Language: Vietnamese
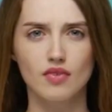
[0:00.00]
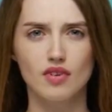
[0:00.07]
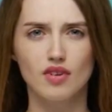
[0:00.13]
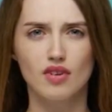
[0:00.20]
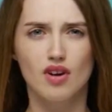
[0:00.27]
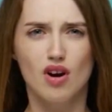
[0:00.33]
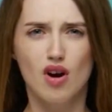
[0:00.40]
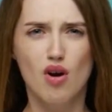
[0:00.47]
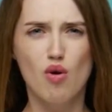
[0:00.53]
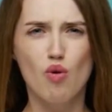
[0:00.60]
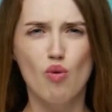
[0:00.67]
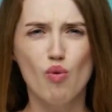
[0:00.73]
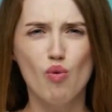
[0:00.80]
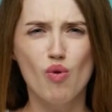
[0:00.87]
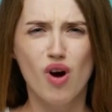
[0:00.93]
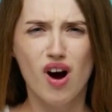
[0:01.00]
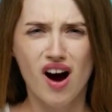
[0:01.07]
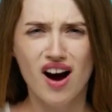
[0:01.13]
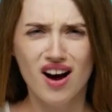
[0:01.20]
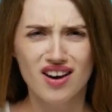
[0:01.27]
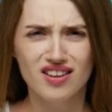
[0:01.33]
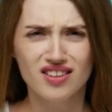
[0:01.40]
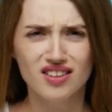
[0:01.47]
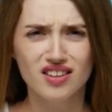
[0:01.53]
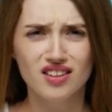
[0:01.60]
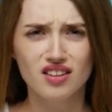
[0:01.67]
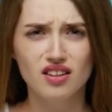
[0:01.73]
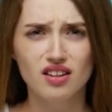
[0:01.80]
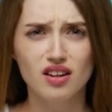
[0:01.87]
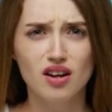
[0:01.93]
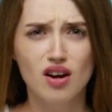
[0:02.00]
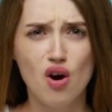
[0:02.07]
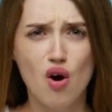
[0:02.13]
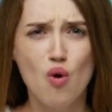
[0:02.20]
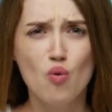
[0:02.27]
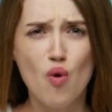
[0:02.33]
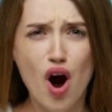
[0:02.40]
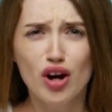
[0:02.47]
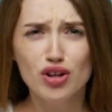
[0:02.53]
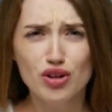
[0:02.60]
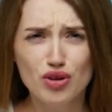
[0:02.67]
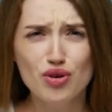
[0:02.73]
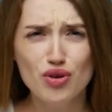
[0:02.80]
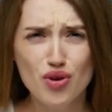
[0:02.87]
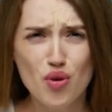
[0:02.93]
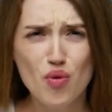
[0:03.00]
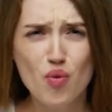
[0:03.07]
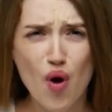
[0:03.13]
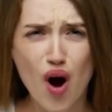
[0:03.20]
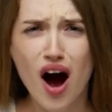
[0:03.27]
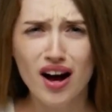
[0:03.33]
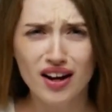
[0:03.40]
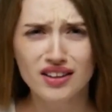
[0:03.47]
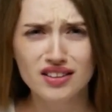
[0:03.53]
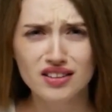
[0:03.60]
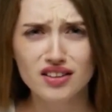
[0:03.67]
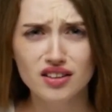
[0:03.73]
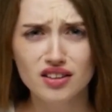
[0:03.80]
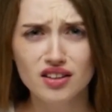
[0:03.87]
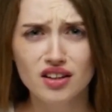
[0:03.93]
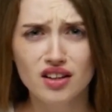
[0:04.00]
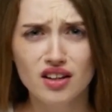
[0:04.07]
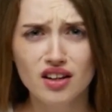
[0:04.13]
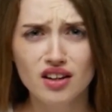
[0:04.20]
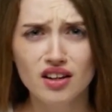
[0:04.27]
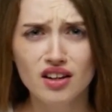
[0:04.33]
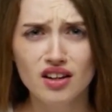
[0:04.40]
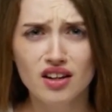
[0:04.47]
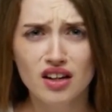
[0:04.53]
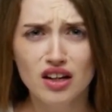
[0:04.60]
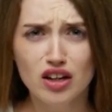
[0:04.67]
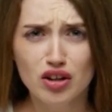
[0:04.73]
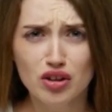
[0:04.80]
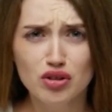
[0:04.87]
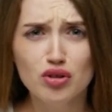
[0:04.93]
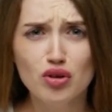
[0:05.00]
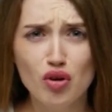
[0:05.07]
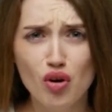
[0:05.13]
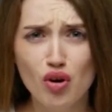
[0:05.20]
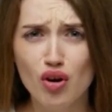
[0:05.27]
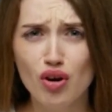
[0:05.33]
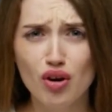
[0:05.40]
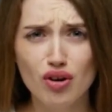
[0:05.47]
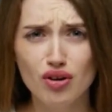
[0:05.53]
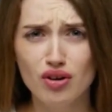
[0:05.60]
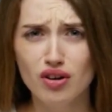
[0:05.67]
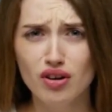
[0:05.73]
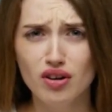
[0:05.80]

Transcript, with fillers: Uh, really? Ai à, cho tôi một comment bên dưới đi, chứ tôi là tôi chẳng thốt nổi nên lời rồi.